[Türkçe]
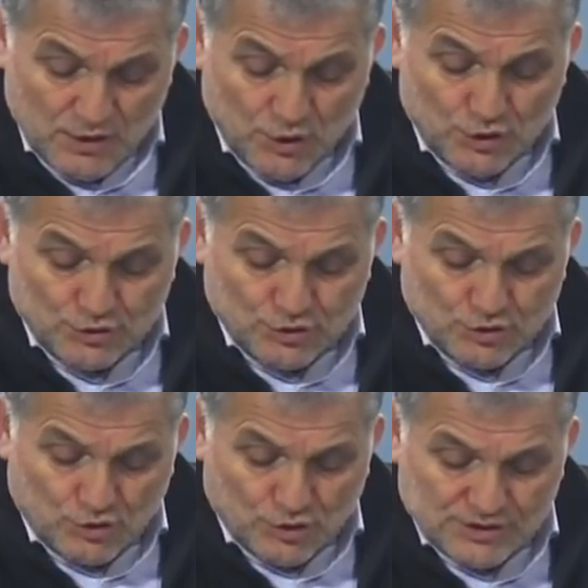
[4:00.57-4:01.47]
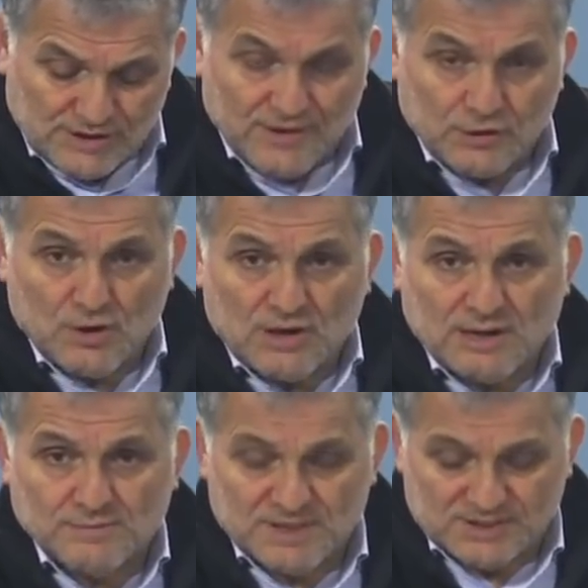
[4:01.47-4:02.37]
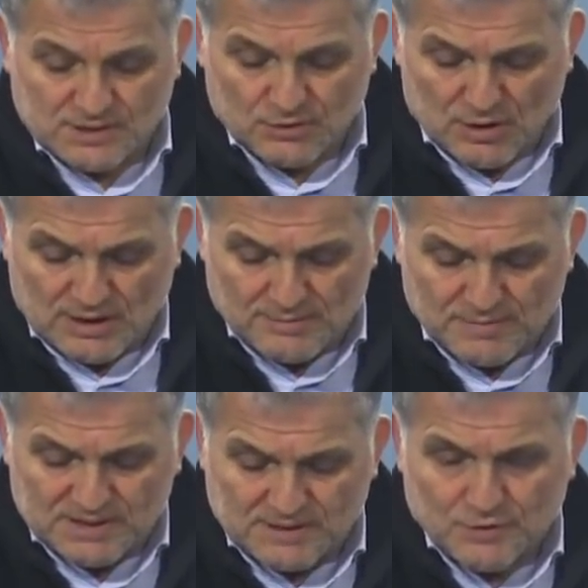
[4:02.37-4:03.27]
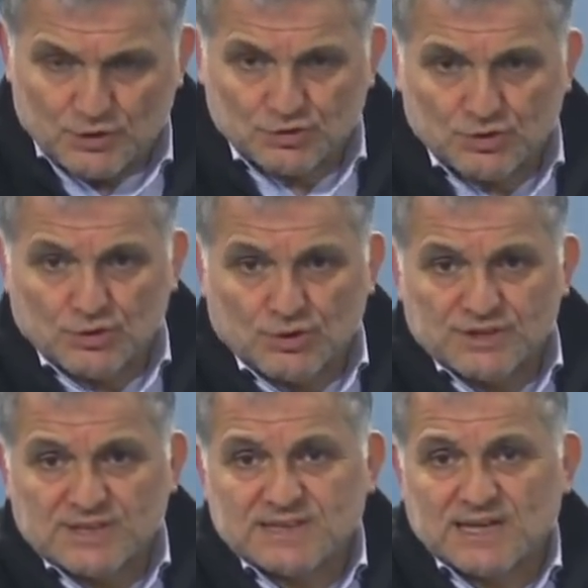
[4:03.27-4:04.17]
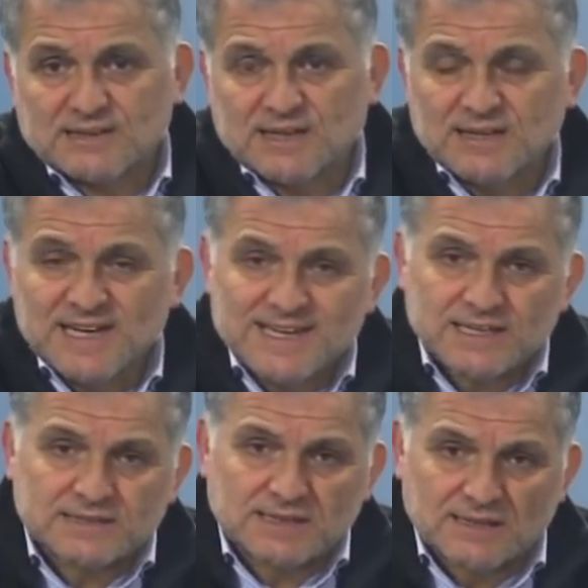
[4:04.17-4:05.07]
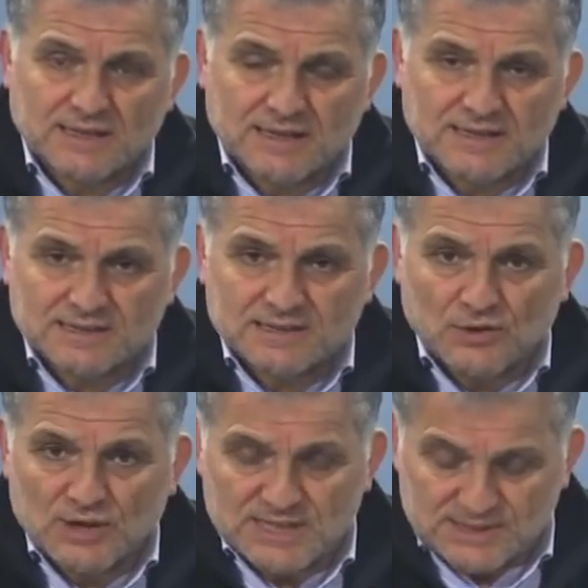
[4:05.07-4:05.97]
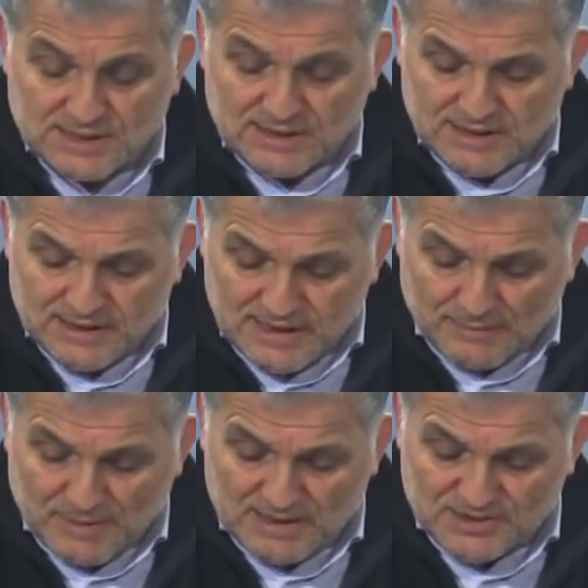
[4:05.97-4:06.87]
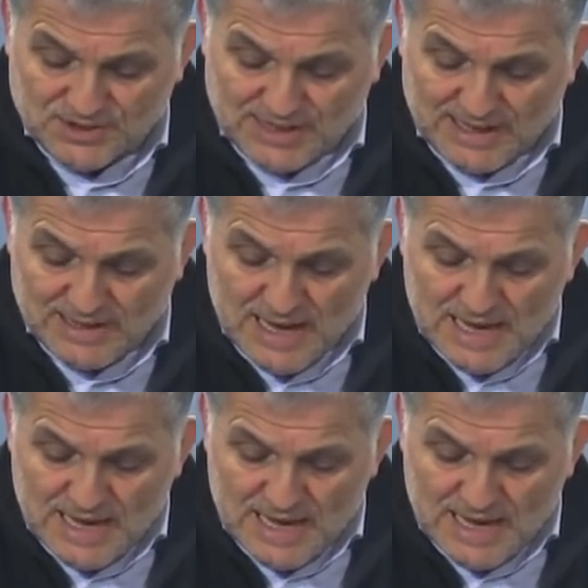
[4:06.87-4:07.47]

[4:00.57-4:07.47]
Özgür Koca ve Gökhan Bacık. Gökhan Bacık ve Özgür Koca zaten kıtalar arasında eleştirileri yapan kişiler.